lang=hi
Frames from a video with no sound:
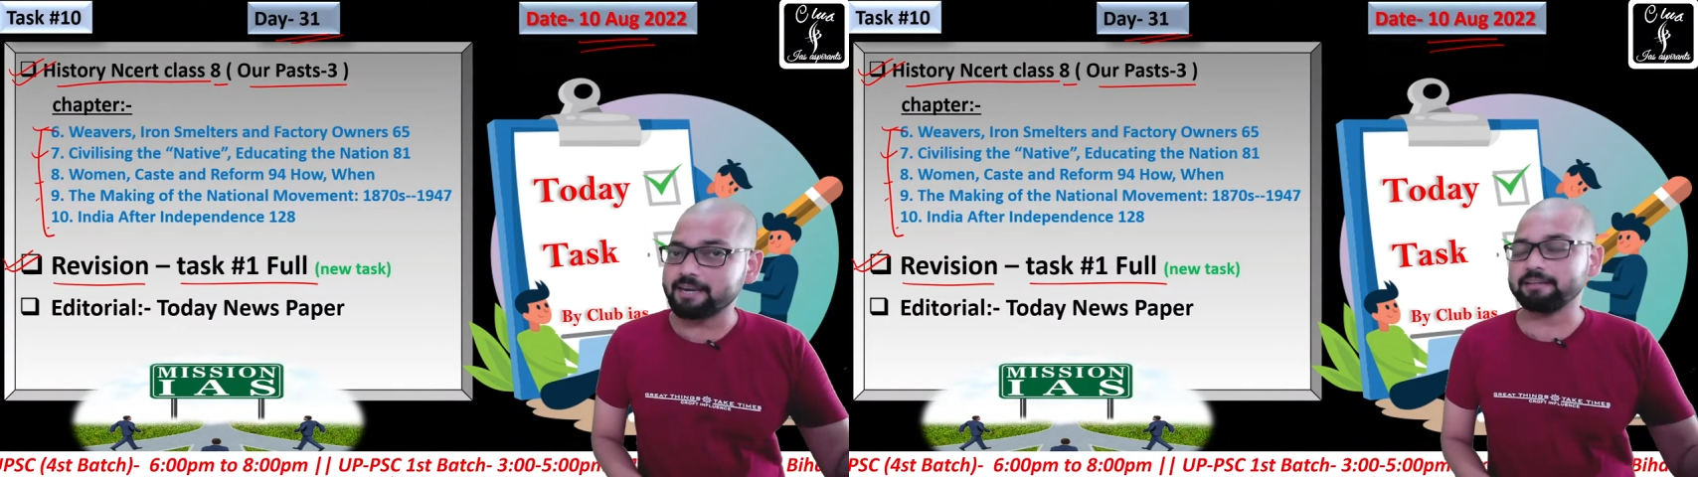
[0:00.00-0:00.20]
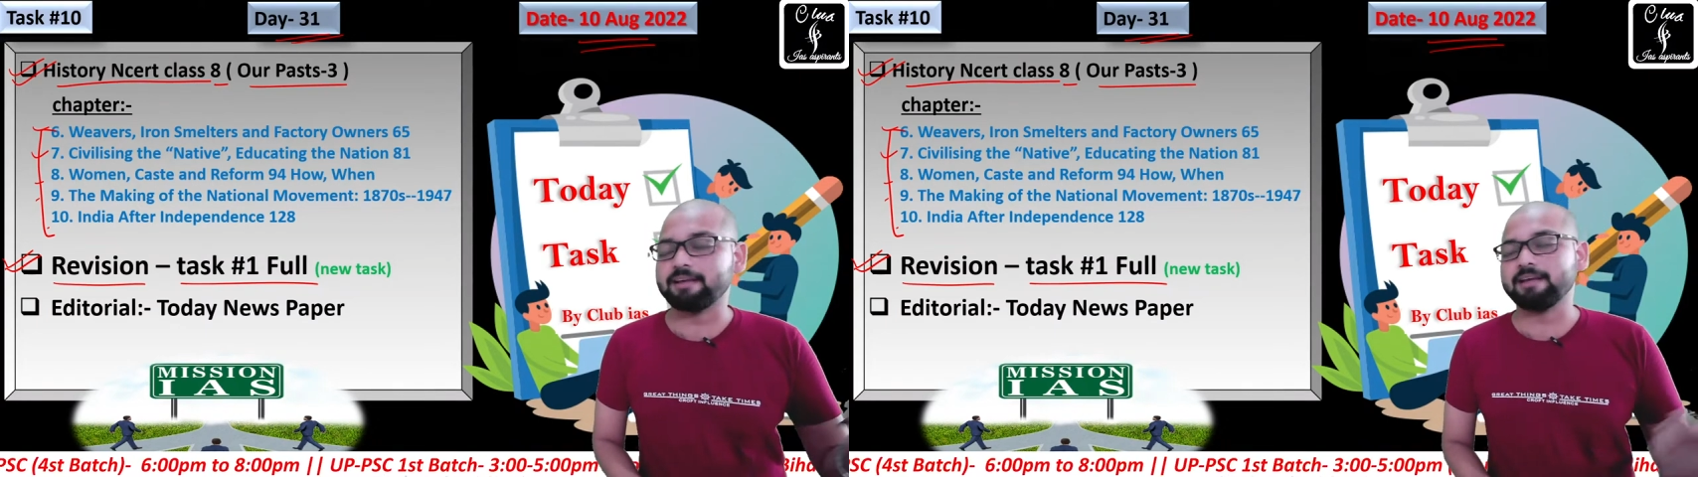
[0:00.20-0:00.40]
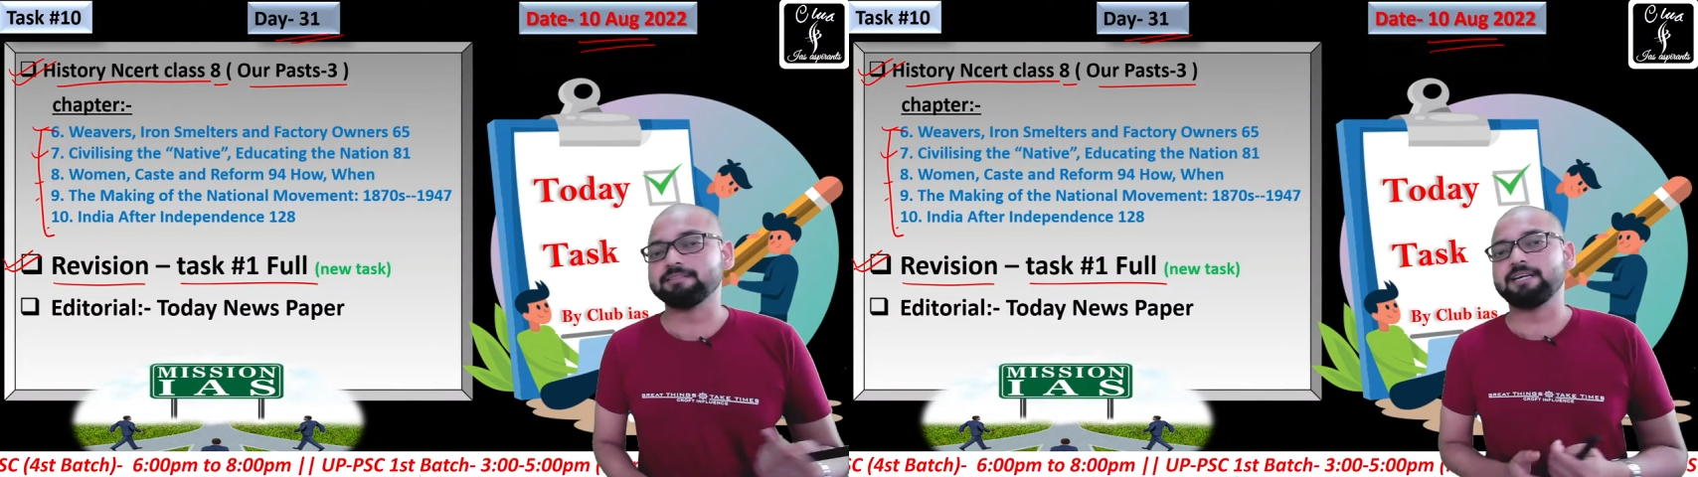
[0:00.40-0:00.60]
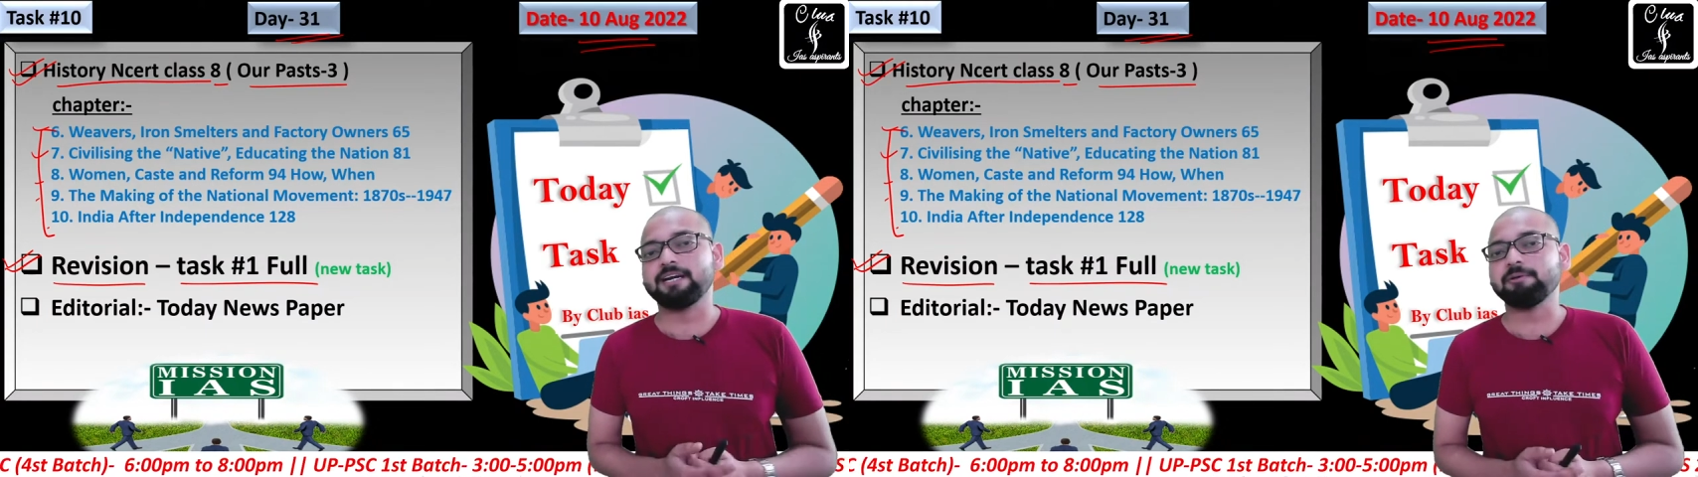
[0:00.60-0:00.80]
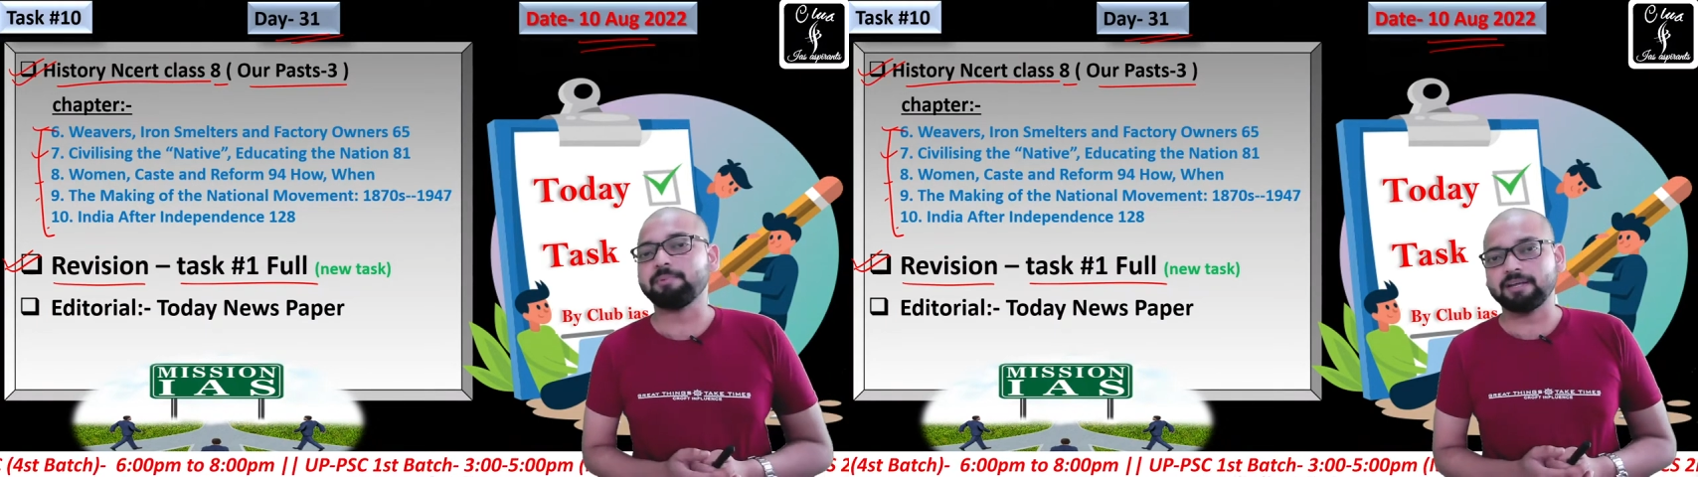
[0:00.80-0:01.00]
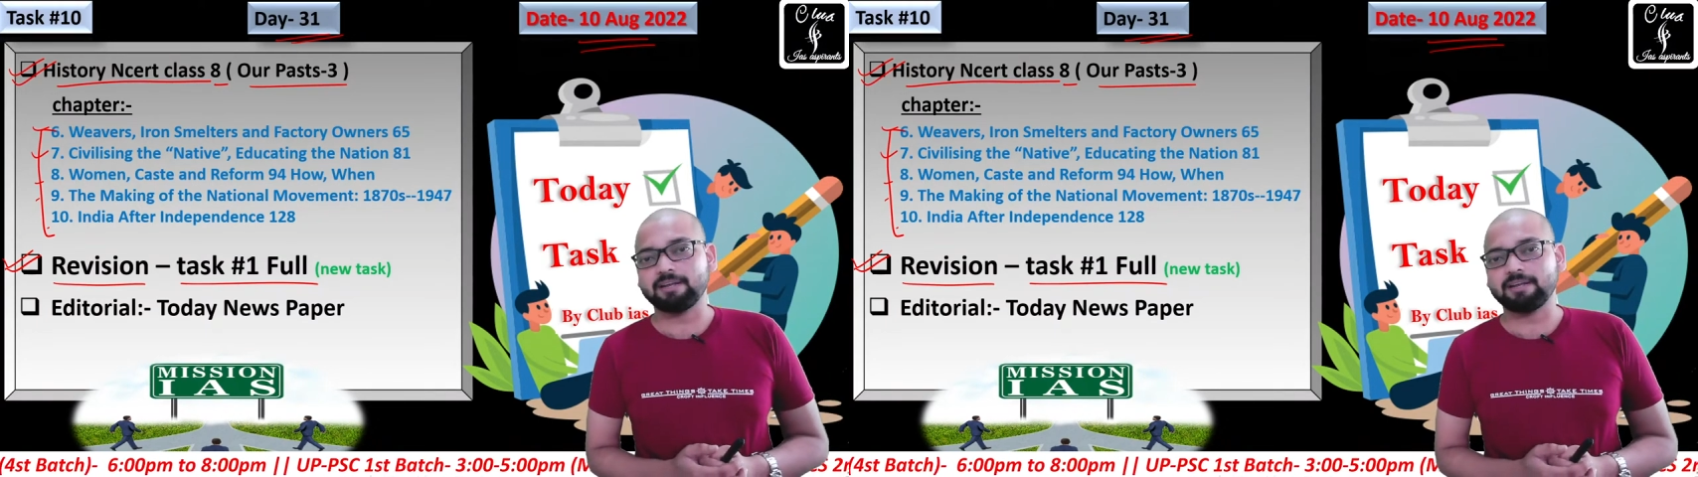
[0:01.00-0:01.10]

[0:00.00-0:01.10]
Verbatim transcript: एनसीईआरटी e पढ़ने